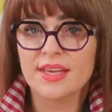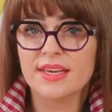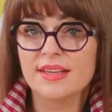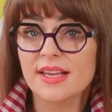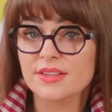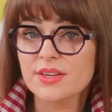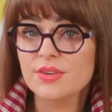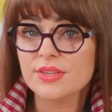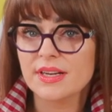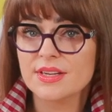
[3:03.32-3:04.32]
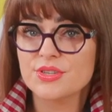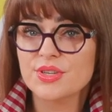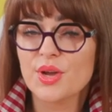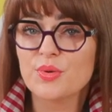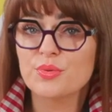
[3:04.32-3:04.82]
I dlatego należy
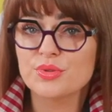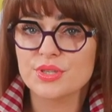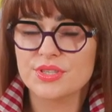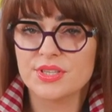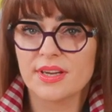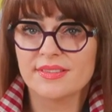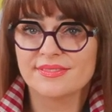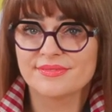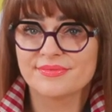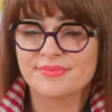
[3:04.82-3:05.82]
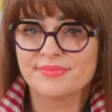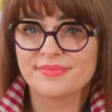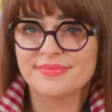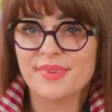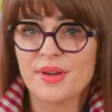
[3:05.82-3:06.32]
nauczyć się
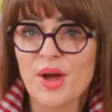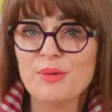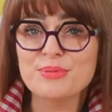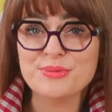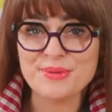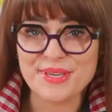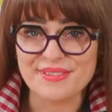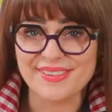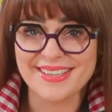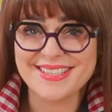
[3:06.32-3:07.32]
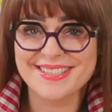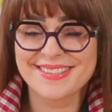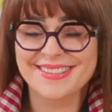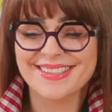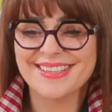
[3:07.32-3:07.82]
obsługiwać
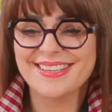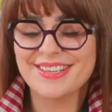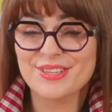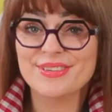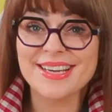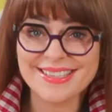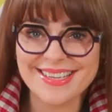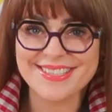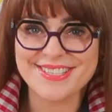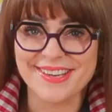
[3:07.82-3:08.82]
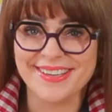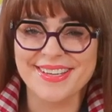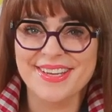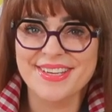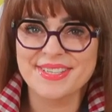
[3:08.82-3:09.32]
i dogadać się
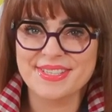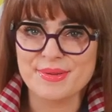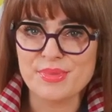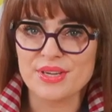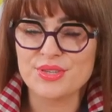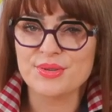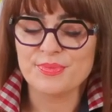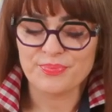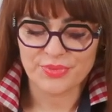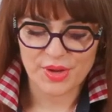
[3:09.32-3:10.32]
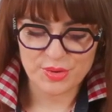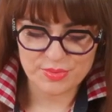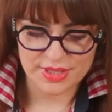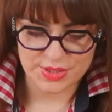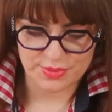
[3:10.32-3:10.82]
z tym naszym
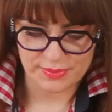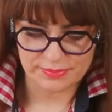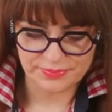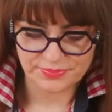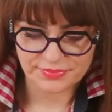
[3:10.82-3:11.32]
umysłem.